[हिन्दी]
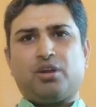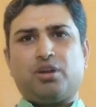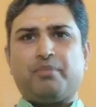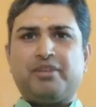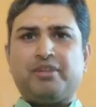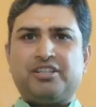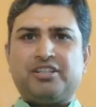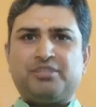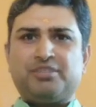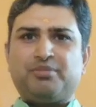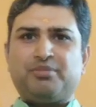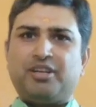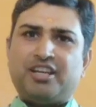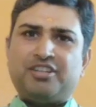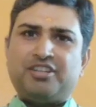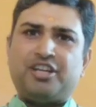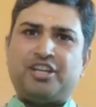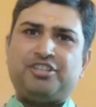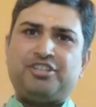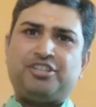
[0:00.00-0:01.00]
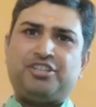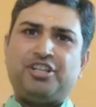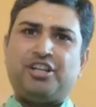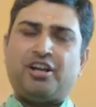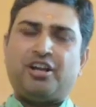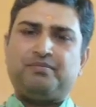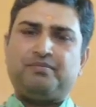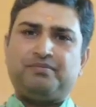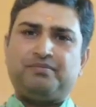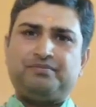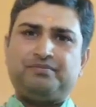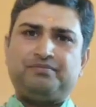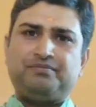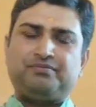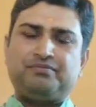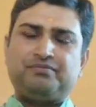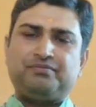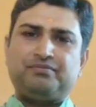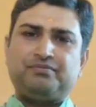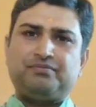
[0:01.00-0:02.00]
कमेंट्स में लिखें जय श्री राम
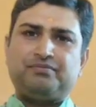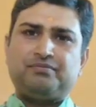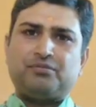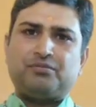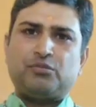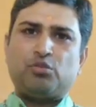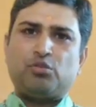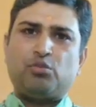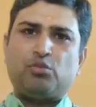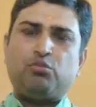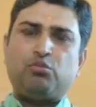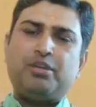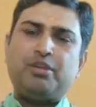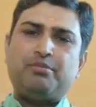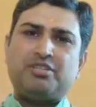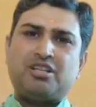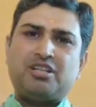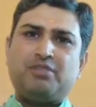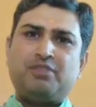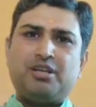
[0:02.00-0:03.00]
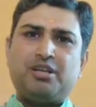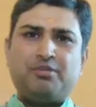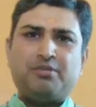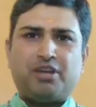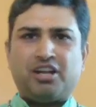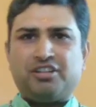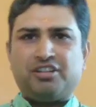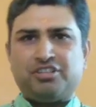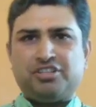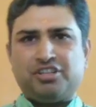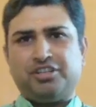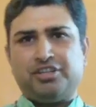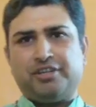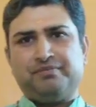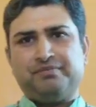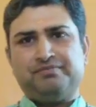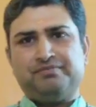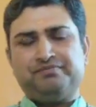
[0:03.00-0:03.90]
और बोलिए बजरंग बली महाराज की जय